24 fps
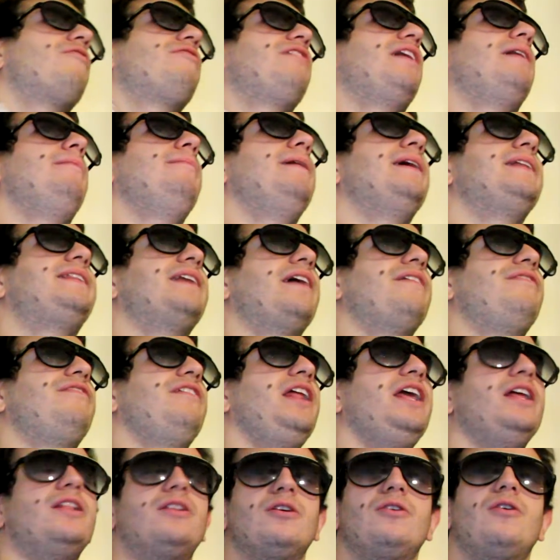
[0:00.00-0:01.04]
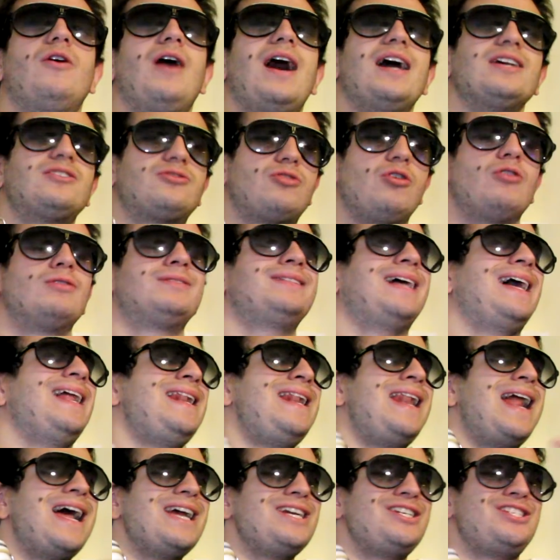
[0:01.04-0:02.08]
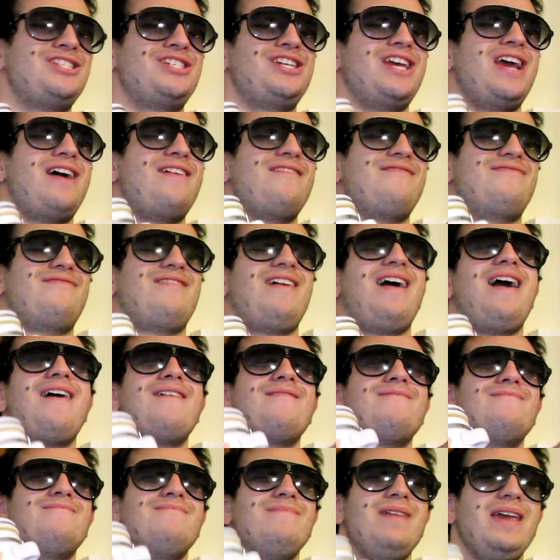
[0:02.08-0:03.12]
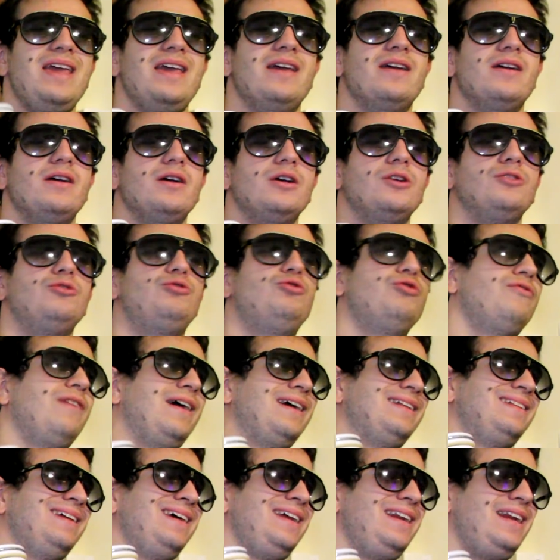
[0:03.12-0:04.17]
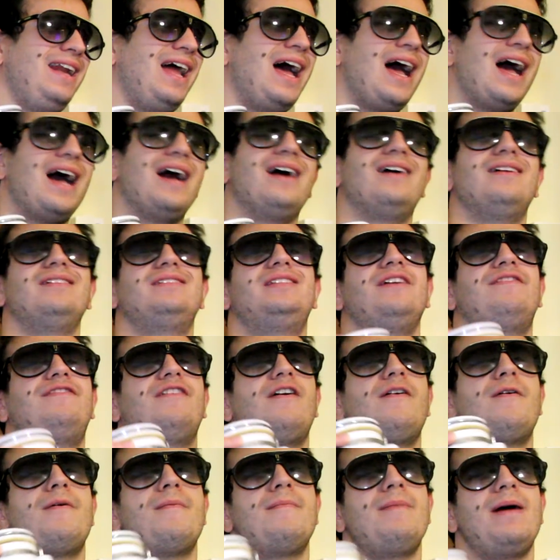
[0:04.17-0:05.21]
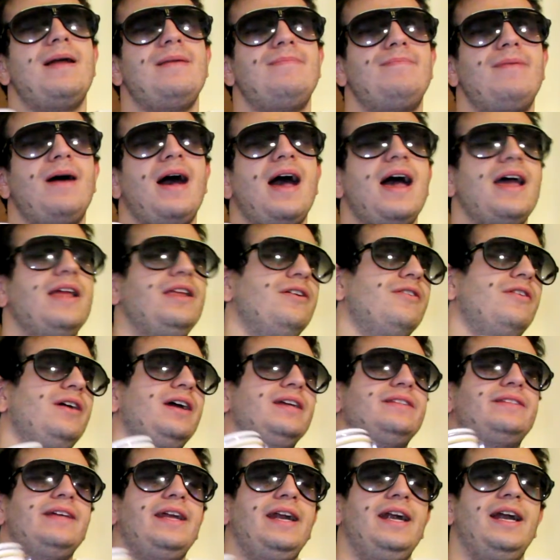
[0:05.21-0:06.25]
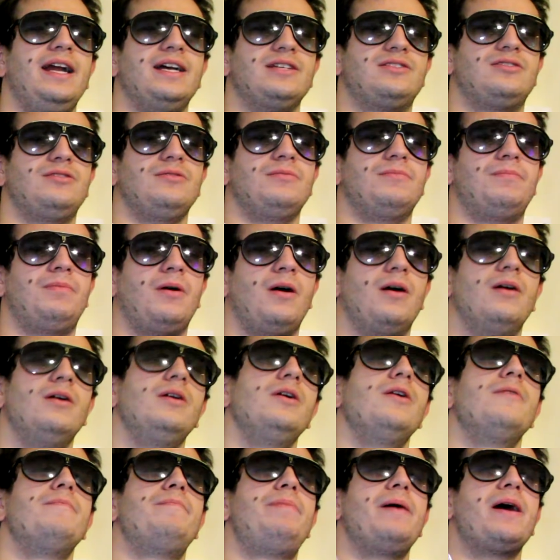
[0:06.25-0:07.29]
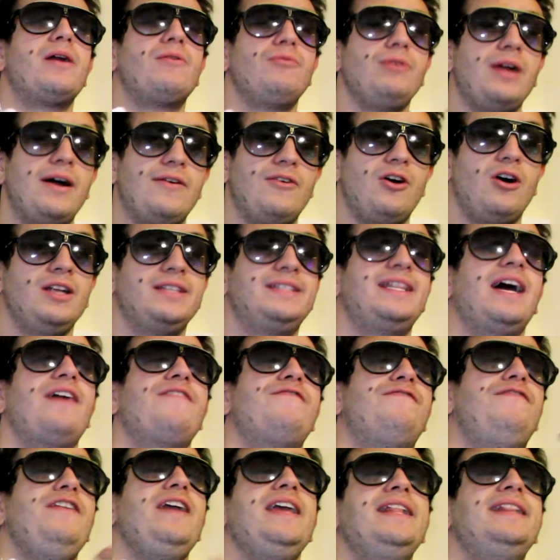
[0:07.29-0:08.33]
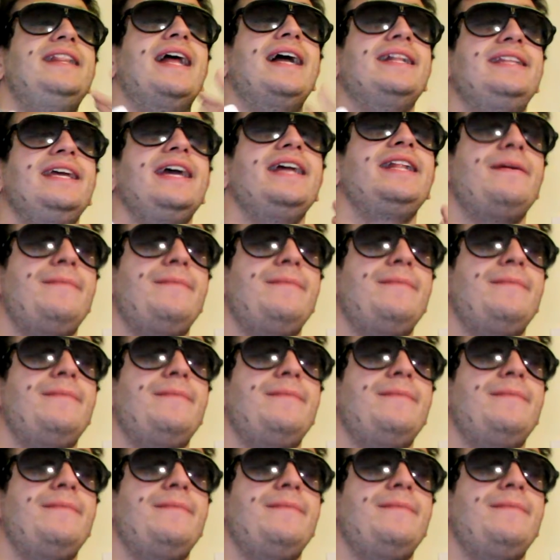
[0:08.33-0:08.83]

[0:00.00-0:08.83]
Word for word: finalmente hai finito? Ascolta, lascia va a me. Tu vai di là, ti fai un bel bagno e ti rilassi un po'. Per una volta, fidati di